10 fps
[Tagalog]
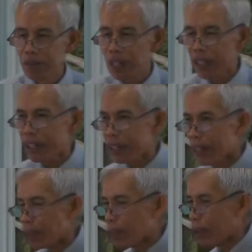
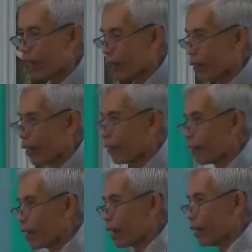Makikita po
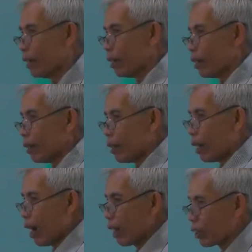natin na
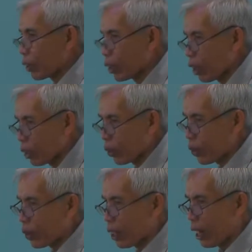ang
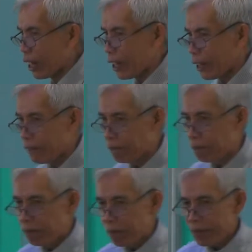Diyos ay
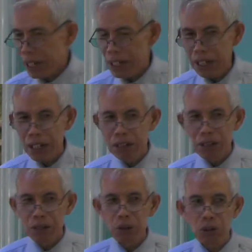
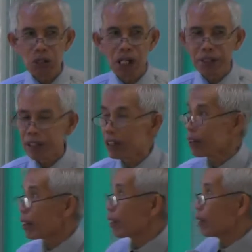talagang kung ating
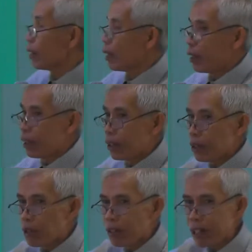
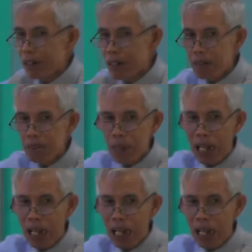yung kanyang